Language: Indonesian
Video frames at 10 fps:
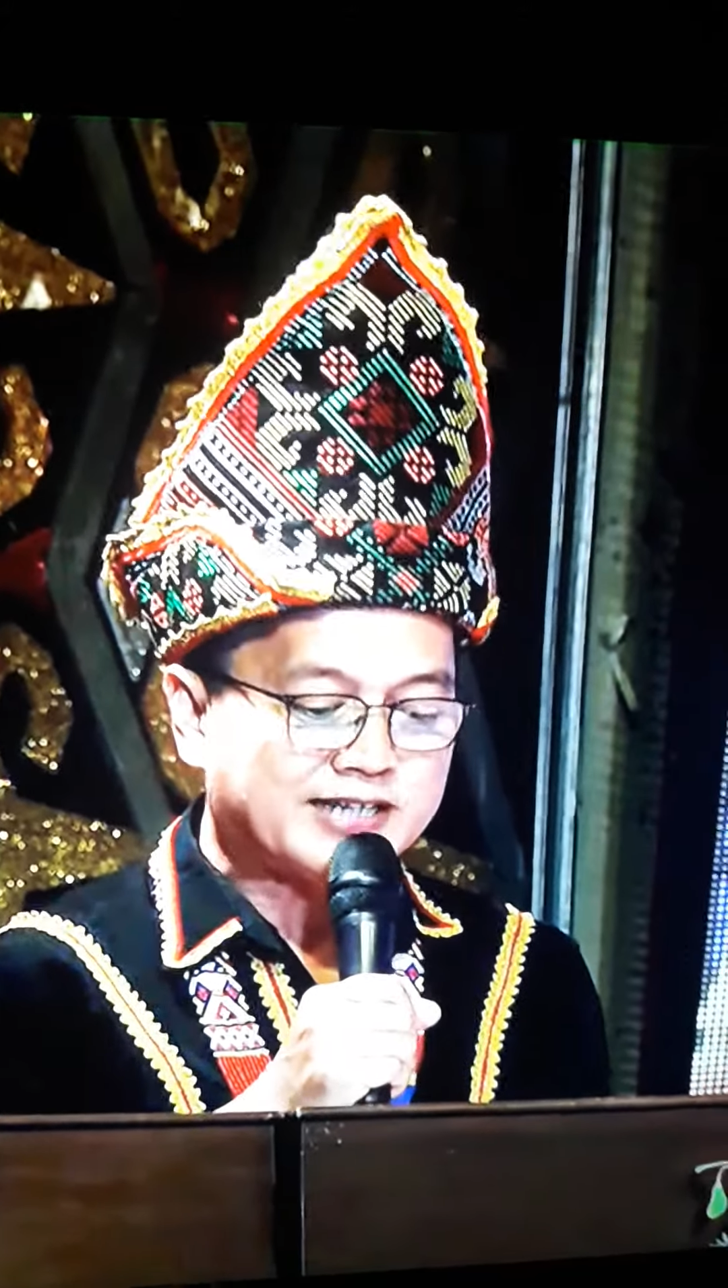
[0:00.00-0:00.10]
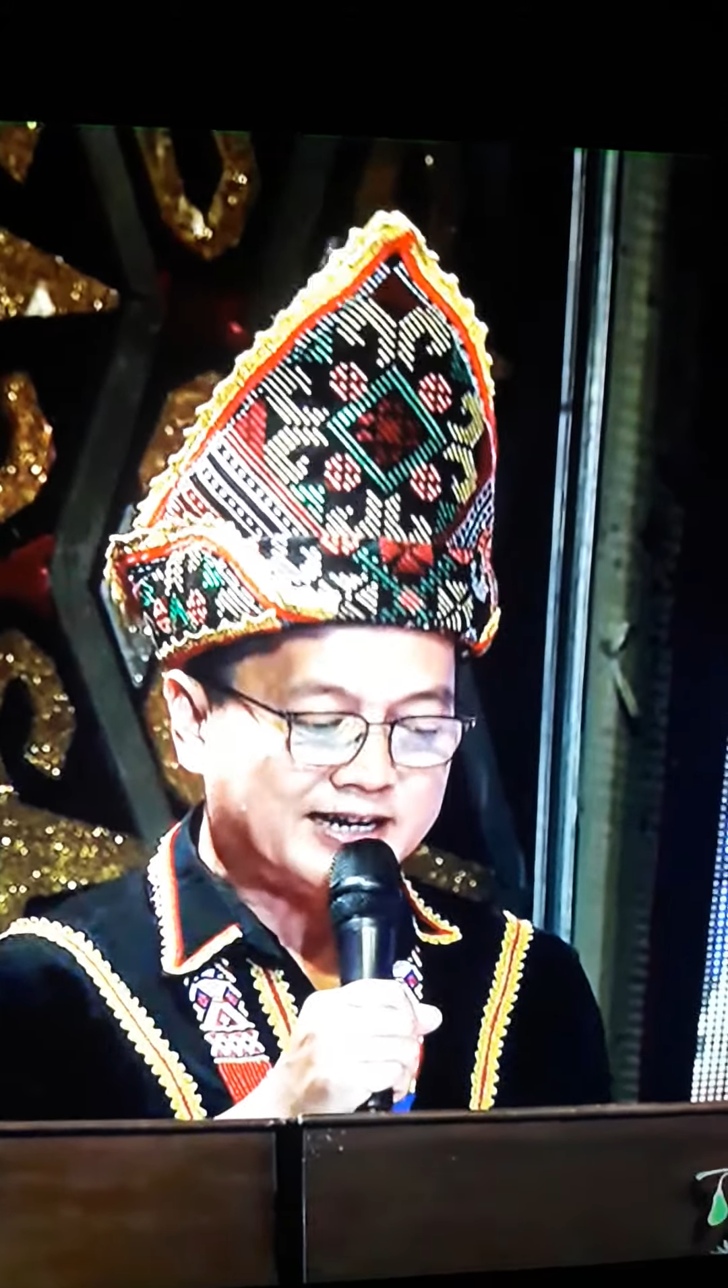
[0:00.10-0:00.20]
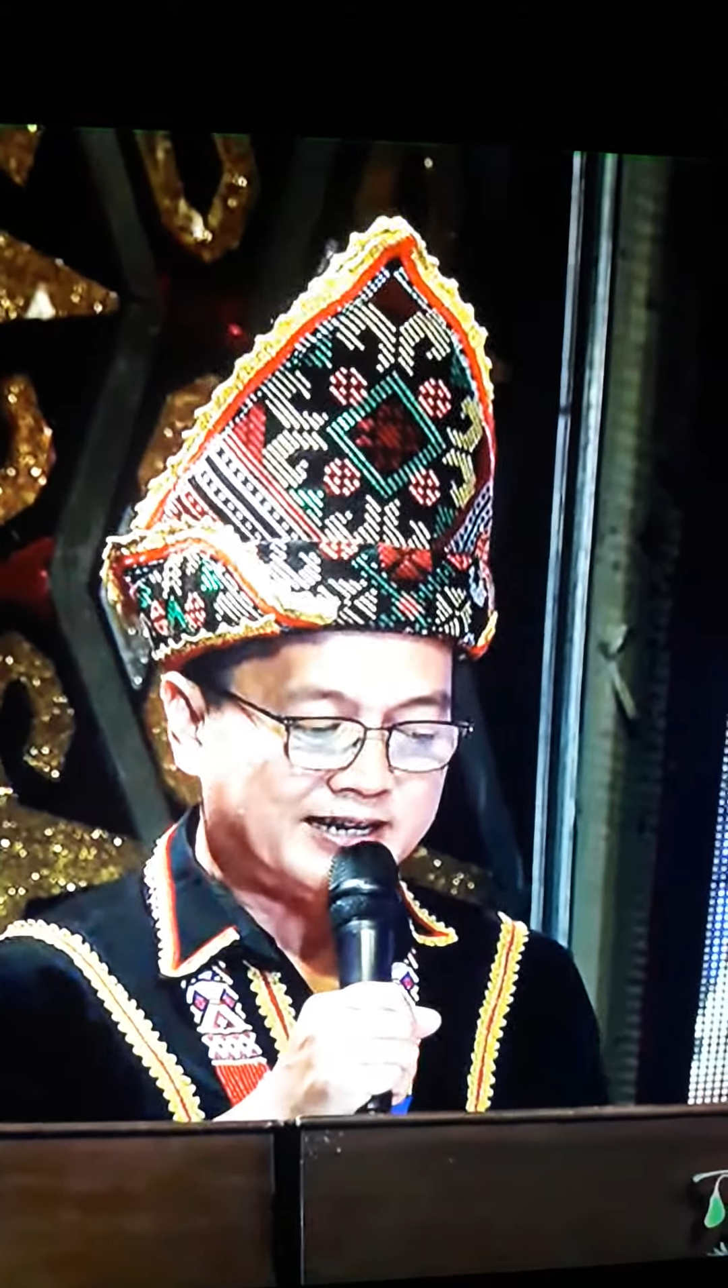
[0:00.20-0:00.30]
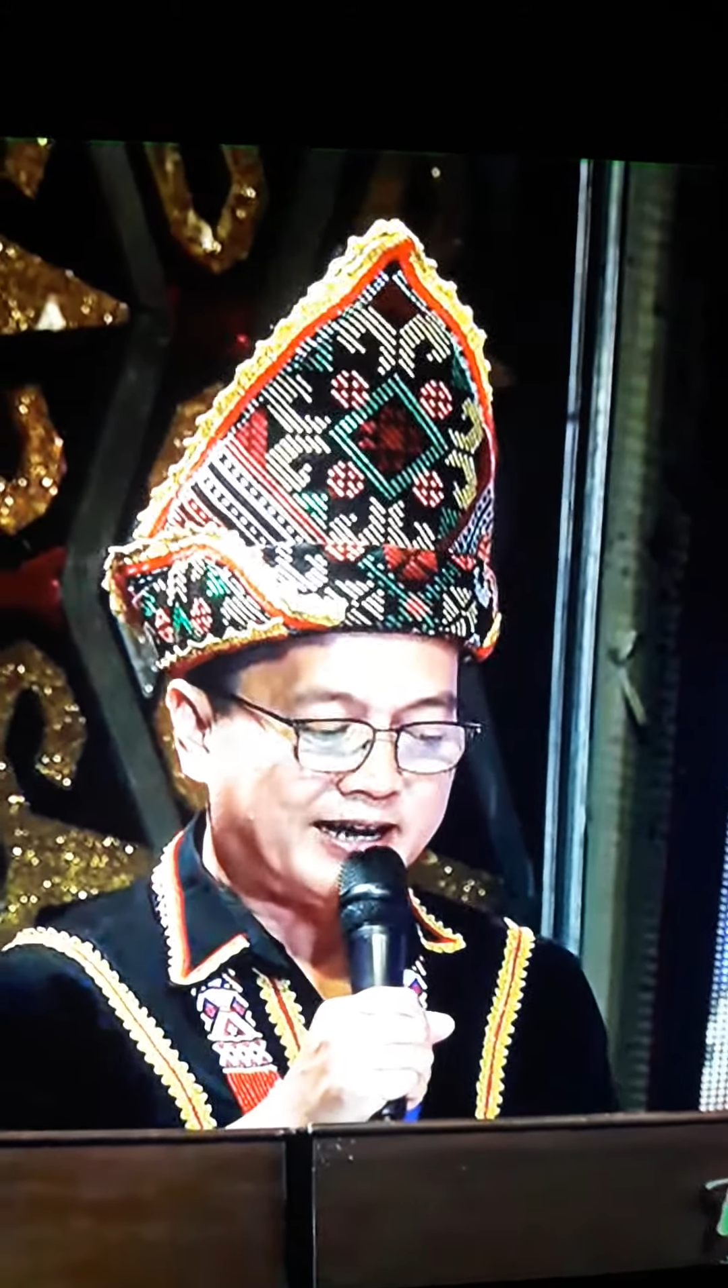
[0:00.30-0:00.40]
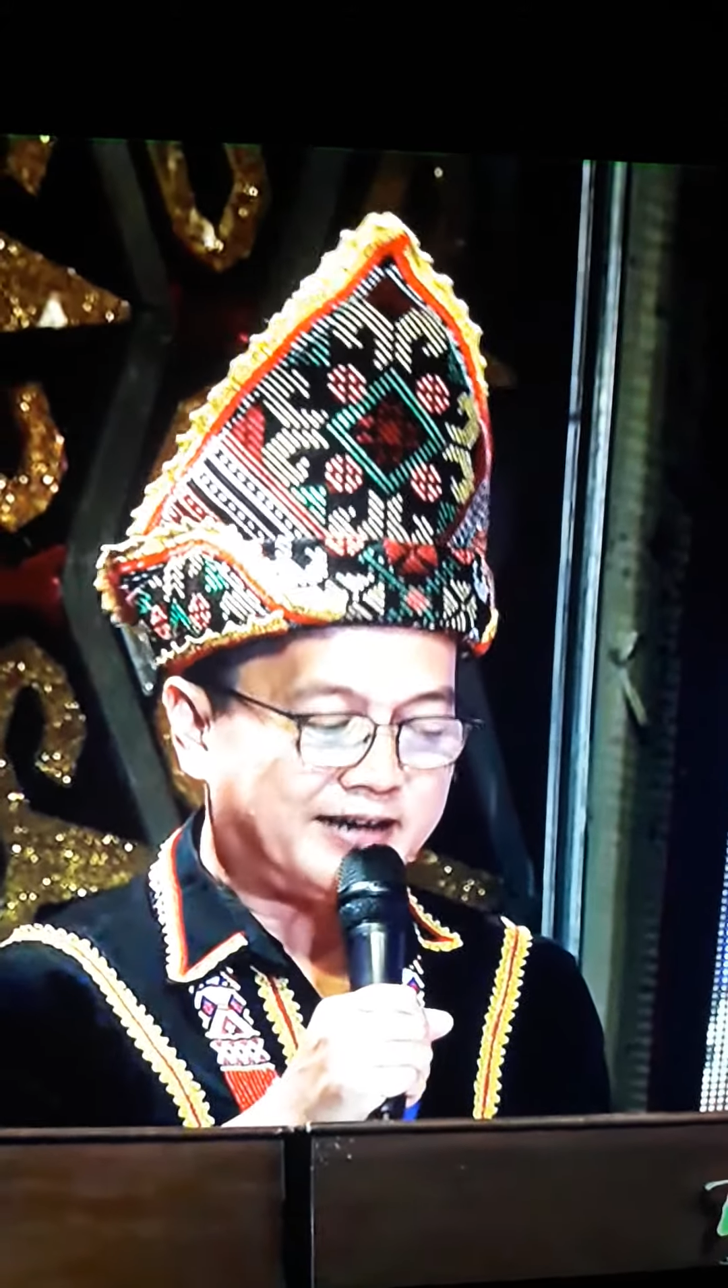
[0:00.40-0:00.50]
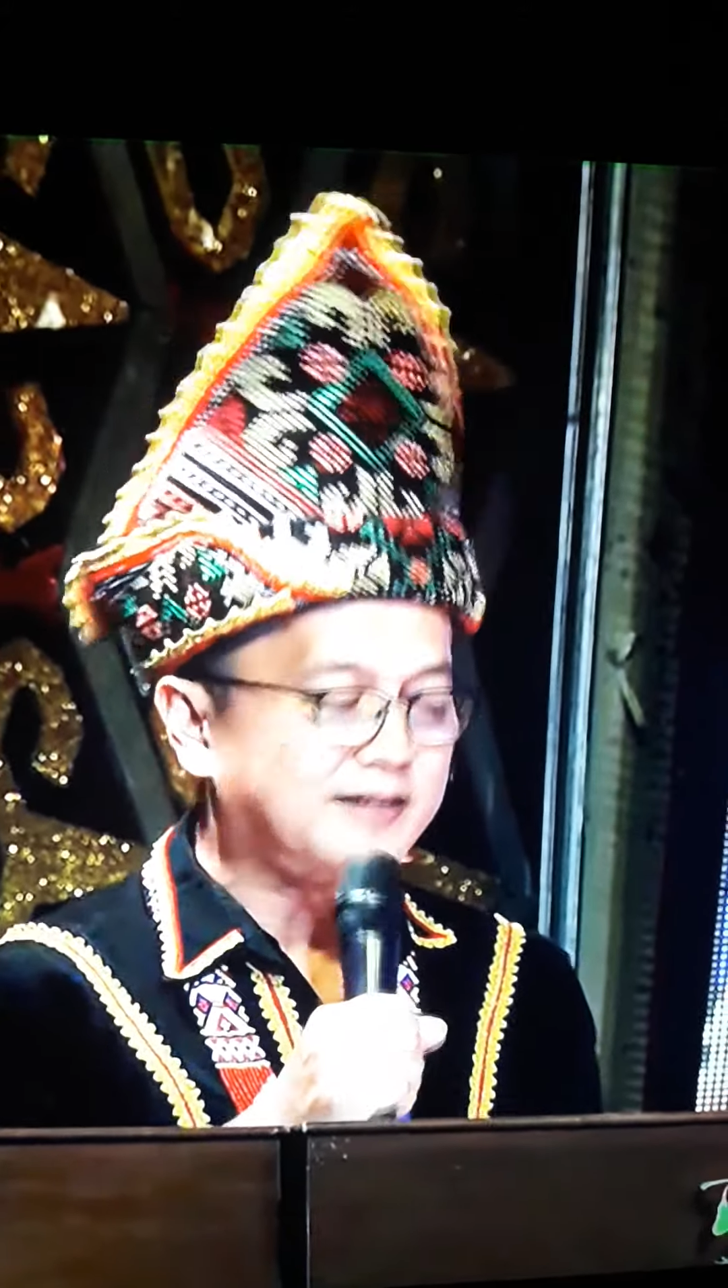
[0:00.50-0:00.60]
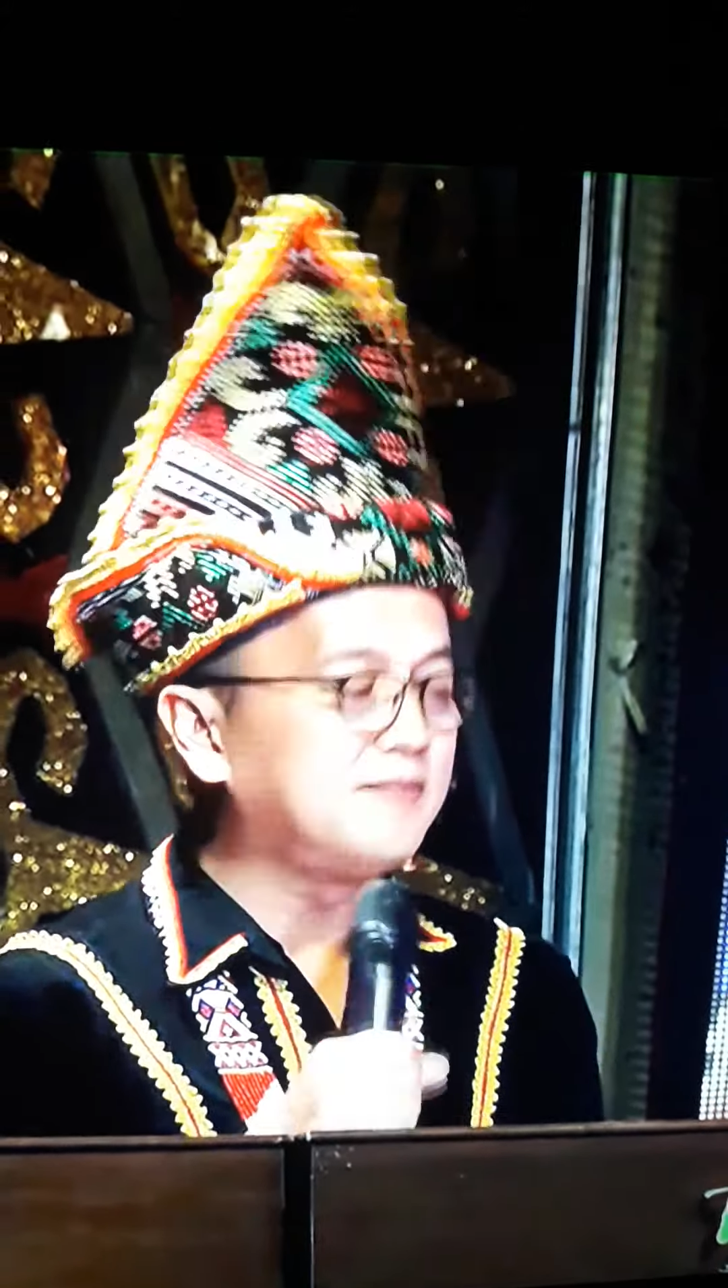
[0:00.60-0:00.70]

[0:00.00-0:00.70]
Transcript: sandan